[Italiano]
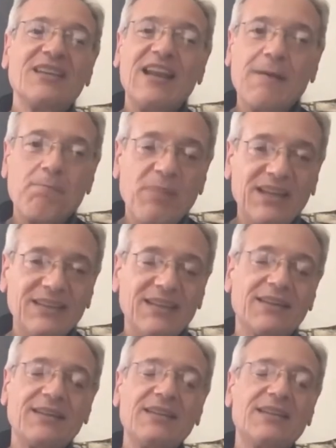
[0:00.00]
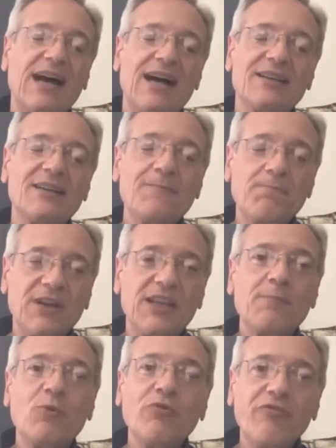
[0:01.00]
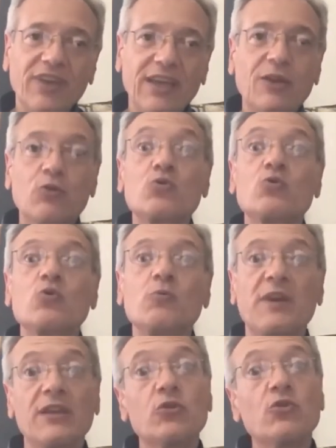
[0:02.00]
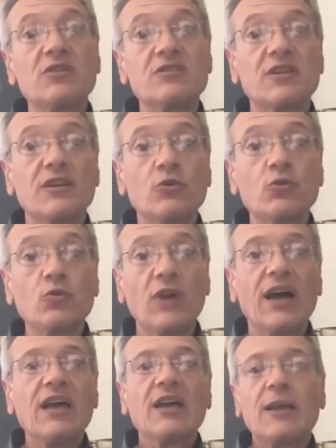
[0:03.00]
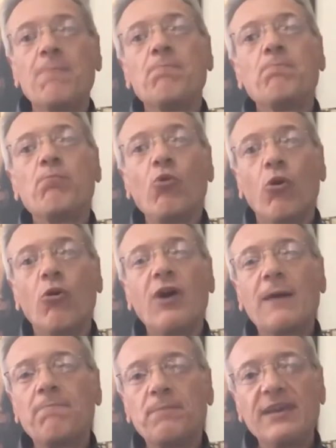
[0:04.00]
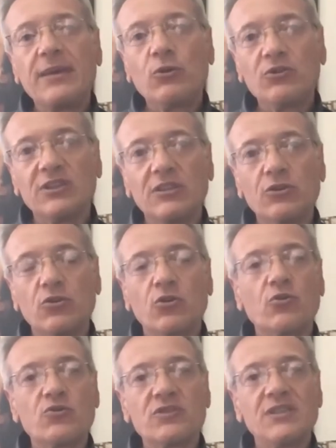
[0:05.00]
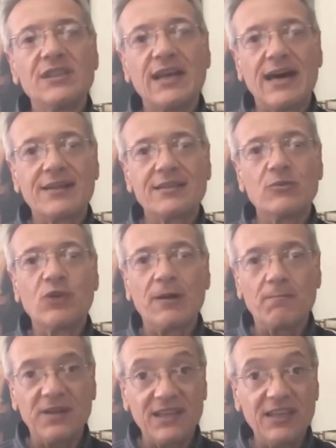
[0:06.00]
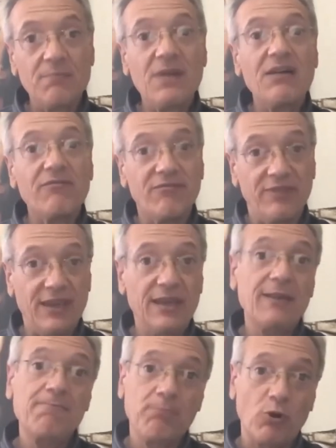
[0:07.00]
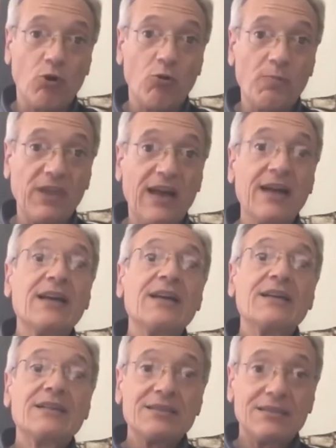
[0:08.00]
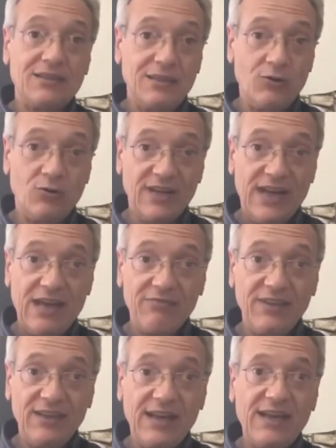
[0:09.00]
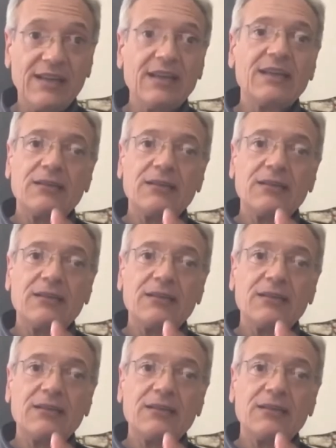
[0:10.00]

della paternità del primo vero strumento di scrittura, che può a pieno titolo considerarsi una prima vera e propria stilografica.